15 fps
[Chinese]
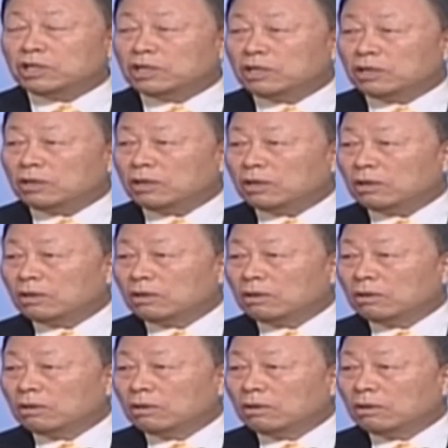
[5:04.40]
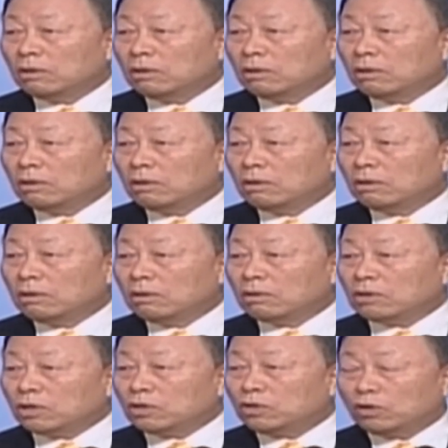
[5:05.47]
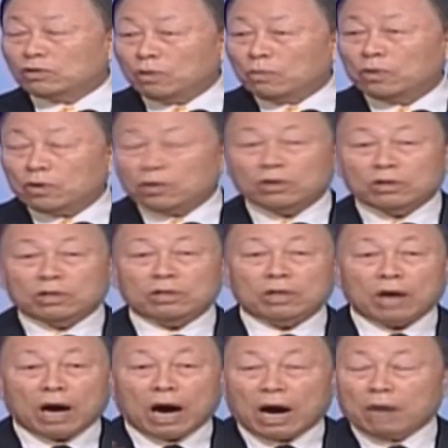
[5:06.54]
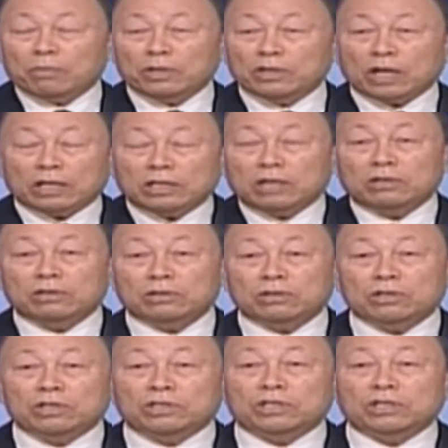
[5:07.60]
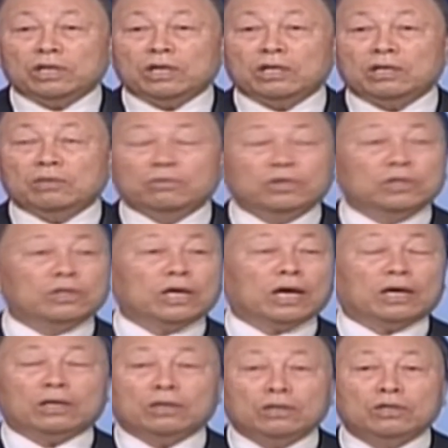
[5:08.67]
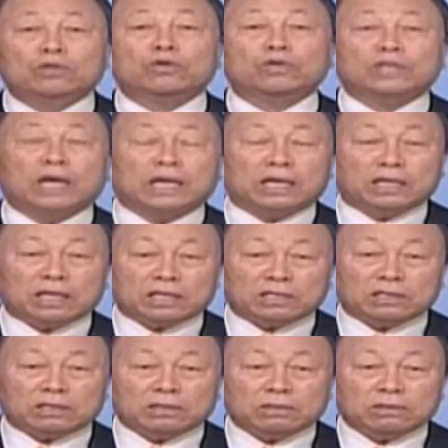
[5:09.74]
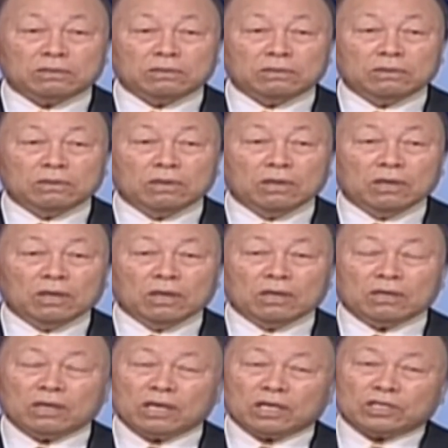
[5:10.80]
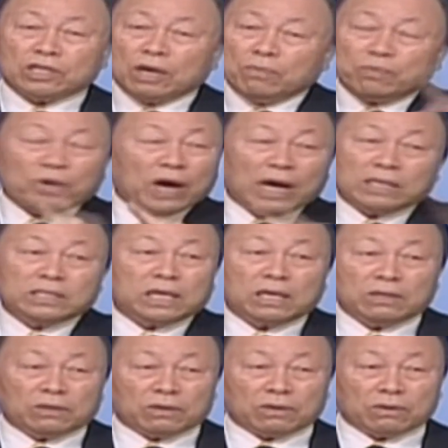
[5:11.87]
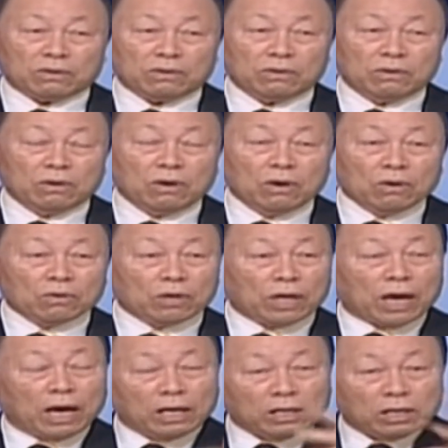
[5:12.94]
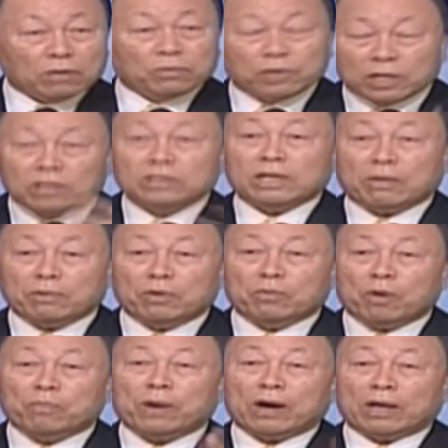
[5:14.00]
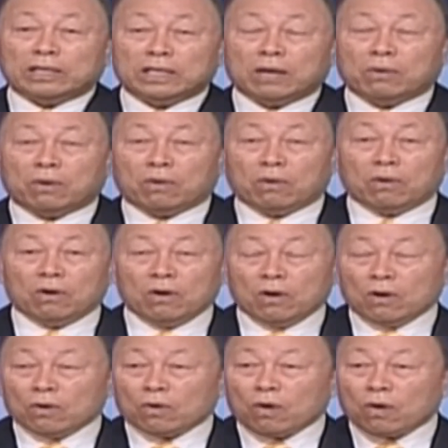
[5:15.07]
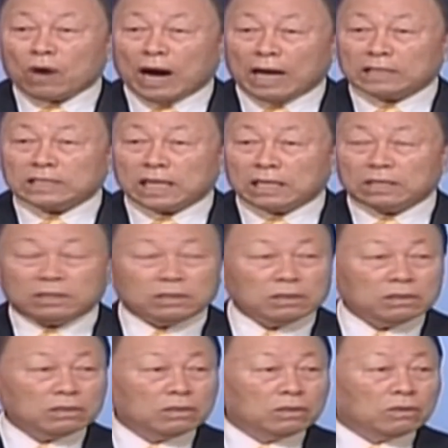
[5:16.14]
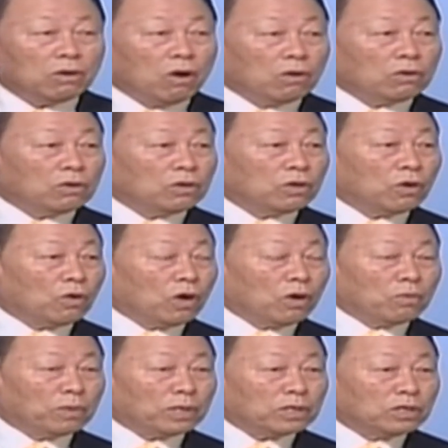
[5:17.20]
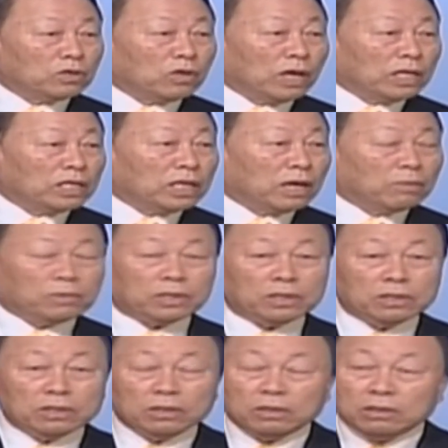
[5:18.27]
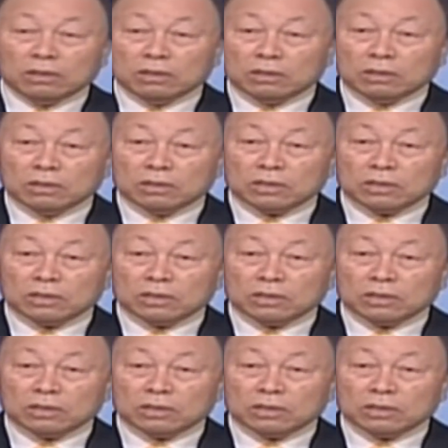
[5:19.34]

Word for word: 基督十字架，这是假的。我们要夸口主耶稣基督十字架。那么喊不出阿门的、属于魔鬼的人，他们不知道基督的人，他们说自己夸口基督，这都是假的。因为这样，所以得不到祝福。